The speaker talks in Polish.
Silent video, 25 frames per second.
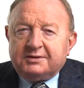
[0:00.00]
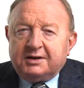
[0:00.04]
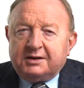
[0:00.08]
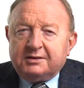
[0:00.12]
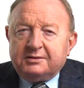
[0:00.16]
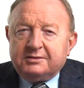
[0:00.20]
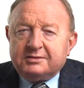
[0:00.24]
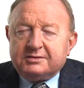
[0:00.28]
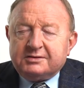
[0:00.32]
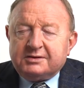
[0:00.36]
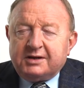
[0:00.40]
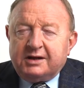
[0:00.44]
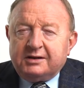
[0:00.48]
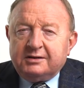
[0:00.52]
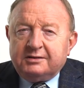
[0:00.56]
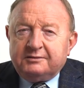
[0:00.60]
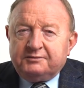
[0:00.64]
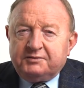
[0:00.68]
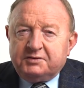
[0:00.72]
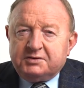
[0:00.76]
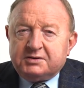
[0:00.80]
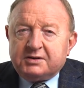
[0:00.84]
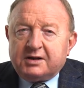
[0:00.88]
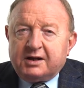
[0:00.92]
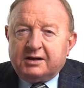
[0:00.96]
tego
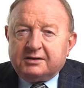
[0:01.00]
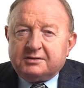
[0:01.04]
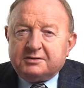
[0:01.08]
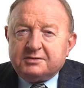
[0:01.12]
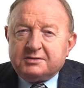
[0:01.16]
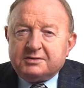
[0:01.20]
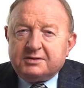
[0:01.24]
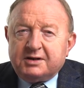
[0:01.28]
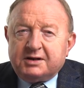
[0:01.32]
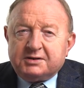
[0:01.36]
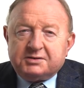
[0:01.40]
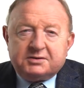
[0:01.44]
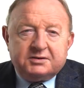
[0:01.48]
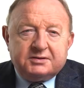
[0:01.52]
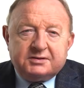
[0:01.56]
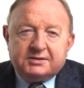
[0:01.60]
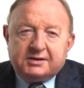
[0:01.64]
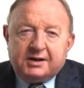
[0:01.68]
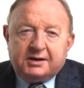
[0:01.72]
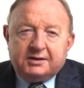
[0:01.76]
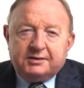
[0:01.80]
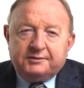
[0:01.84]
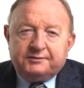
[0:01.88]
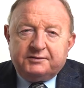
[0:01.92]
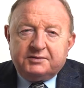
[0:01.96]
stanowiska, to znaczy
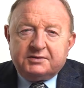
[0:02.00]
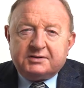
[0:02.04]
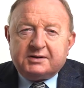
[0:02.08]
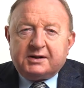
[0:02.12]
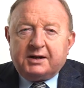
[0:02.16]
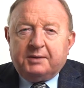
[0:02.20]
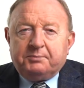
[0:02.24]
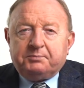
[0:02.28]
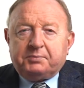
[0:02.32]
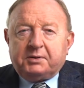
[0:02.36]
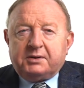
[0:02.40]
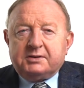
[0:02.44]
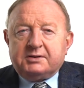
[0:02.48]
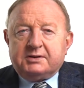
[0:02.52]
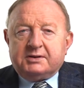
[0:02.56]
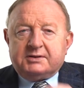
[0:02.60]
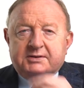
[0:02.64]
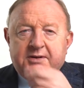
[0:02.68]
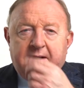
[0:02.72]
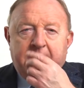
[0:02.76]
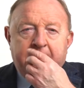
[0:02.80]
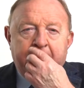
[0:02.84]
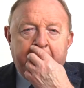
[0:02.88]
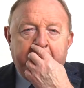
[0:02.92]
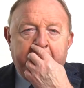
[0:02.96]
stanowiska
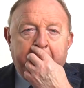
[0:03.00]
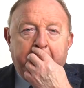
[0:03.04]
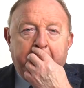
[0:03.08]
prezesa